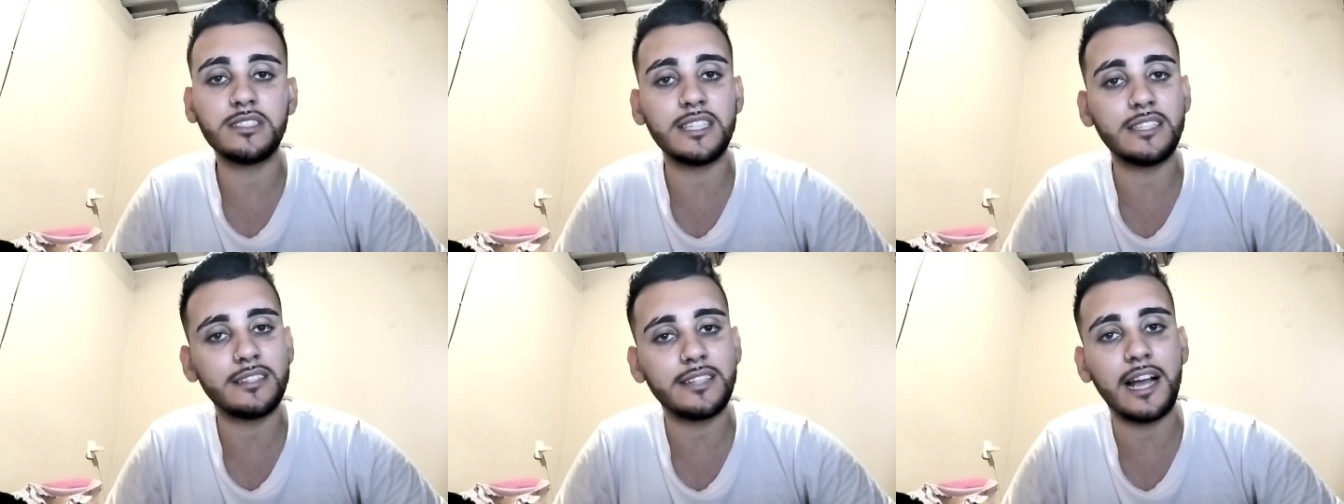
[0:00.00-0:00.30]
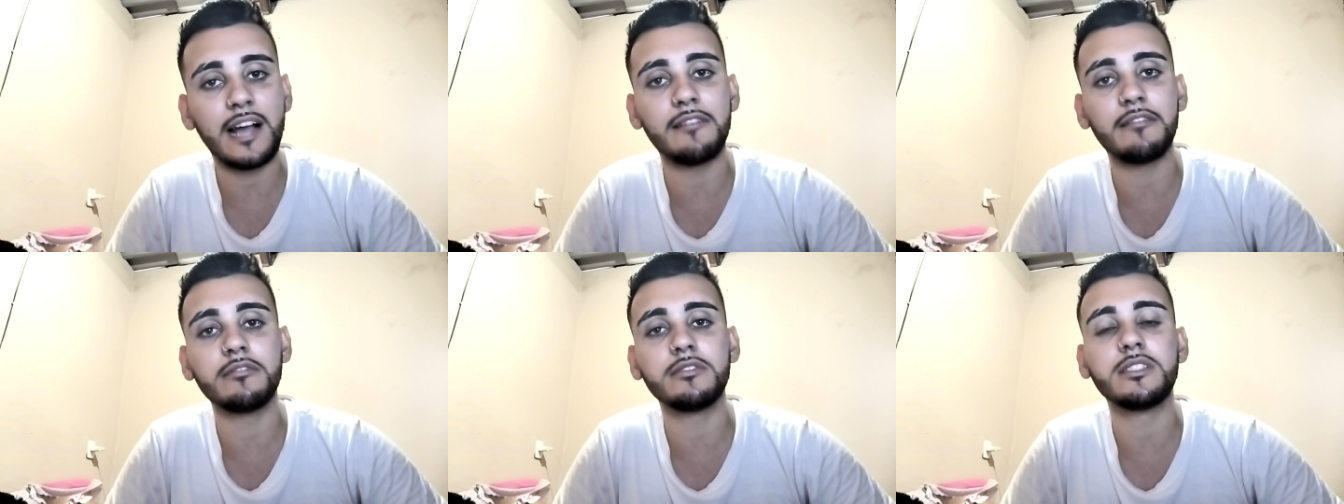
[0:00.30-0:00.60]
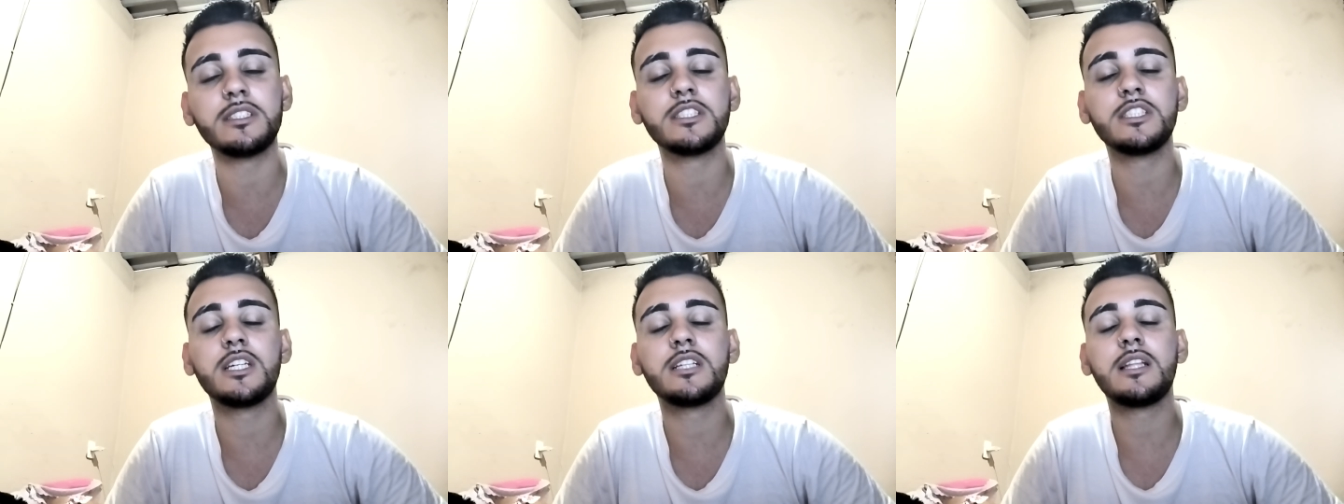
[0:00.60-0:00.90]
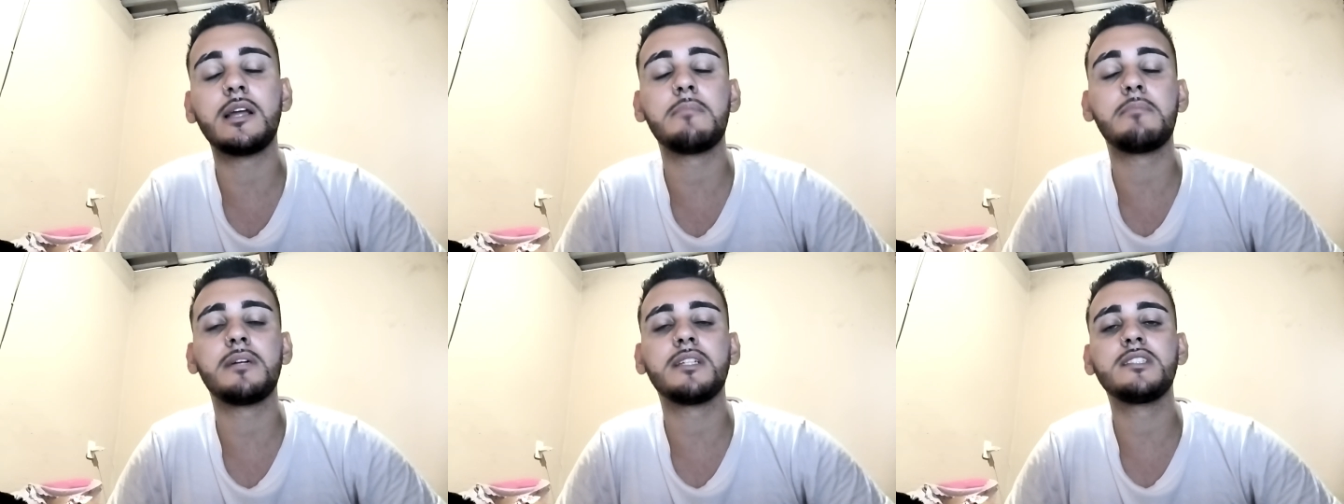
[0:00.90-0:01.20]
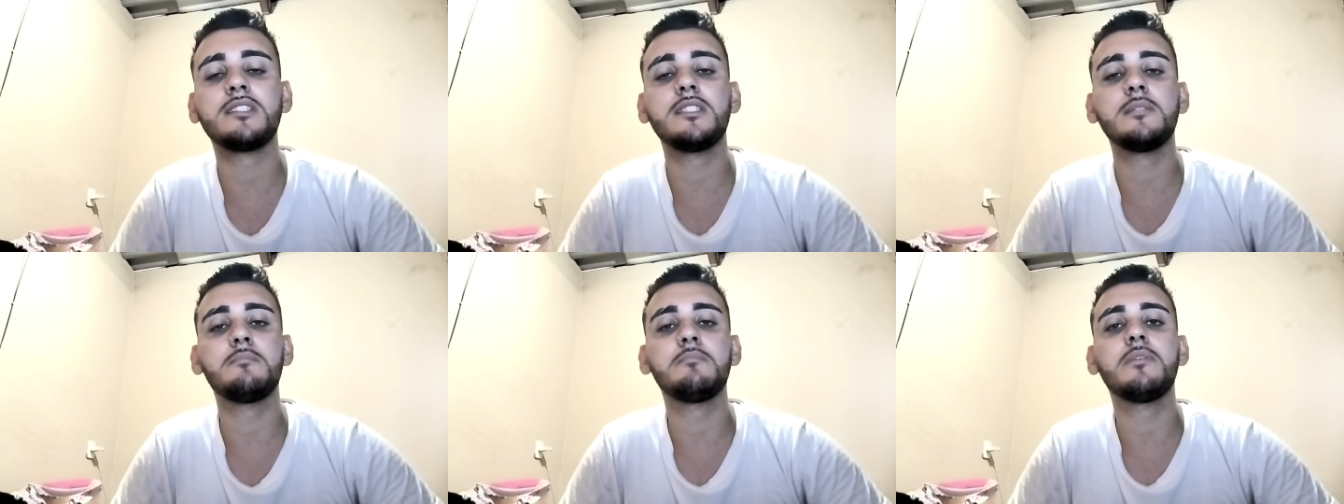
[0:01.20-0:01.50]
centavos você já está
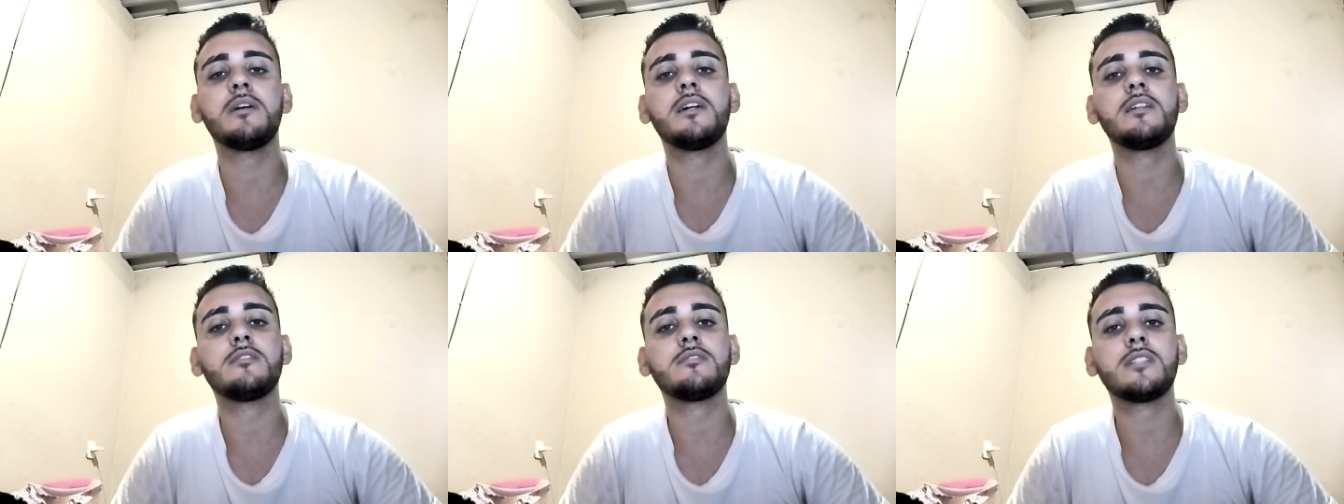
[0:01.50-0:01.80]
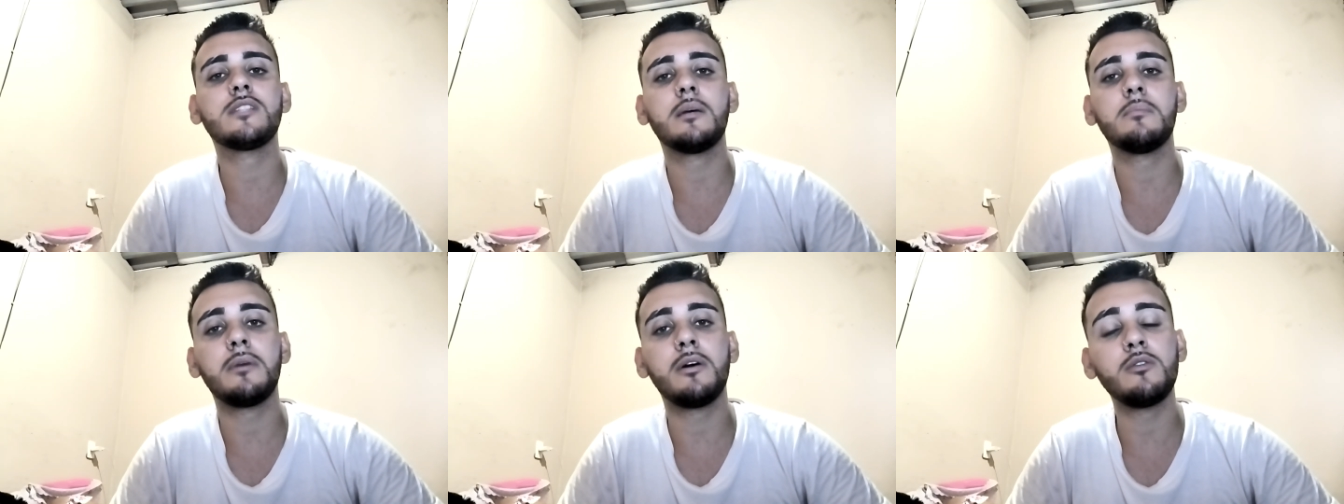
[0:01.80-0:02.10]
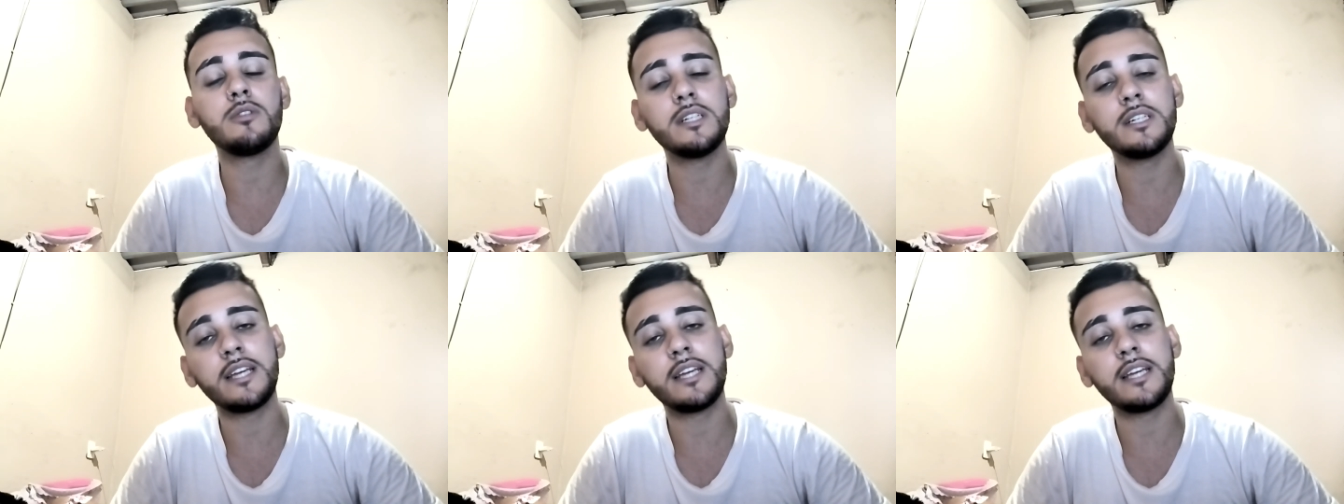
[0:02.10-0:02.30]
participando, tá bom?